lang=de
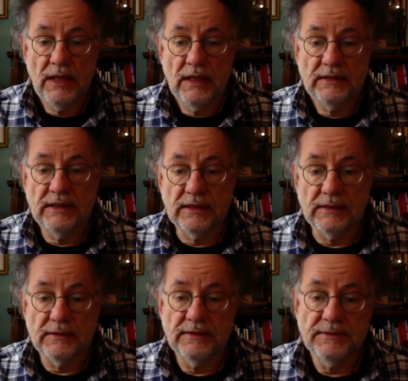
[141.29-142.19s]

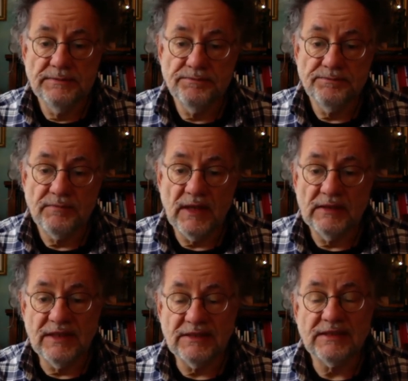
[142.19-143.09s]
Ja, ähm,
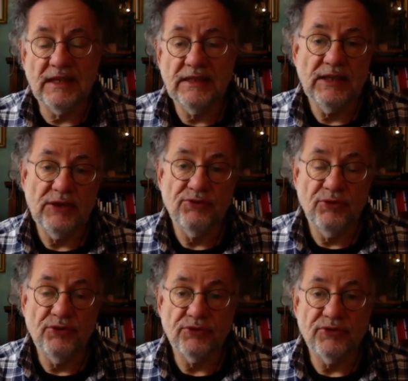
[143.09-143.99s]
das kann dann
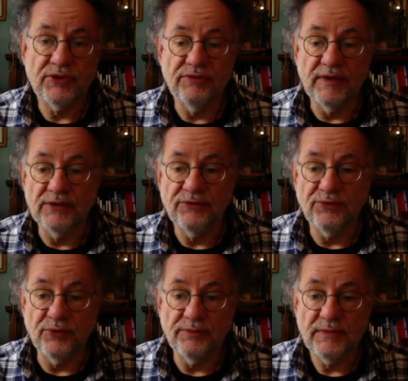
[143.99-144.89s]
natürlich auch zur Gewalt
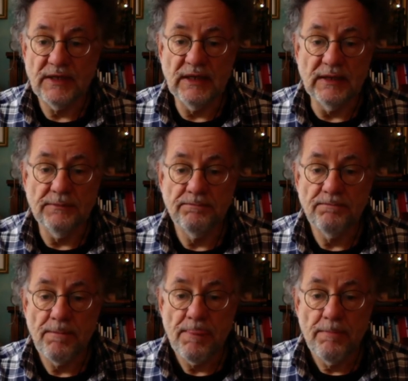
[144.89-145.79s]
führen, klar.
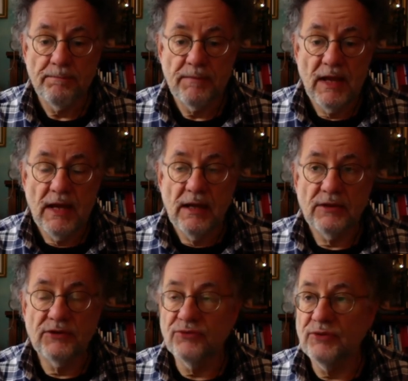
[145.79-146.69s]

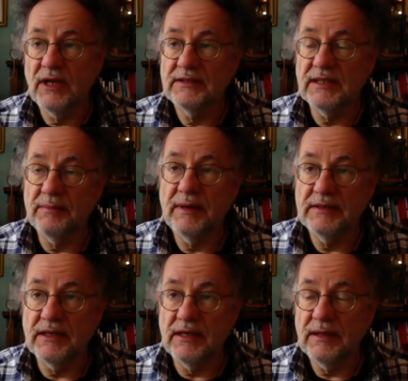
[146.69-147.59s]

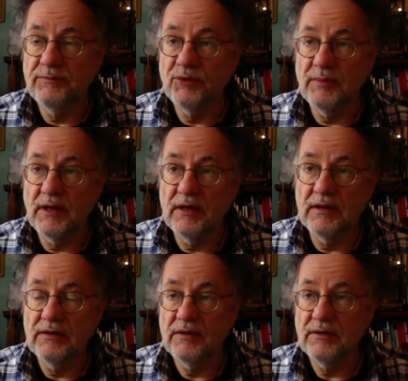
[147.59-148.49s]
Gesundheitsarbeiter haben nun
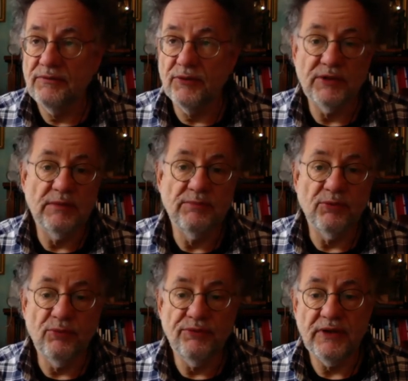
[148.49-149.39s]
mal von ihrem
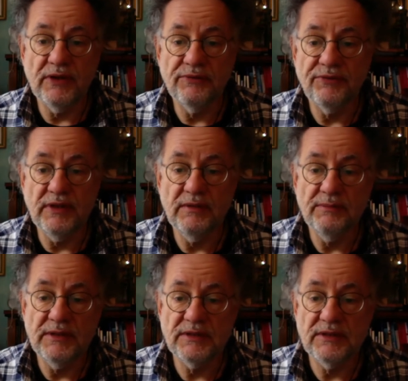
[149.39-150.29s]
Beruf her viel
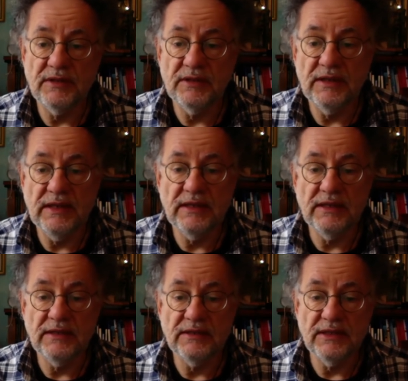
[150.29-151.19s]
mit äh,
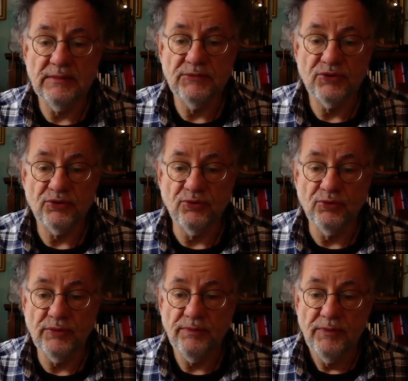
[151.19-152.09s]
ekligen Themen zu tun,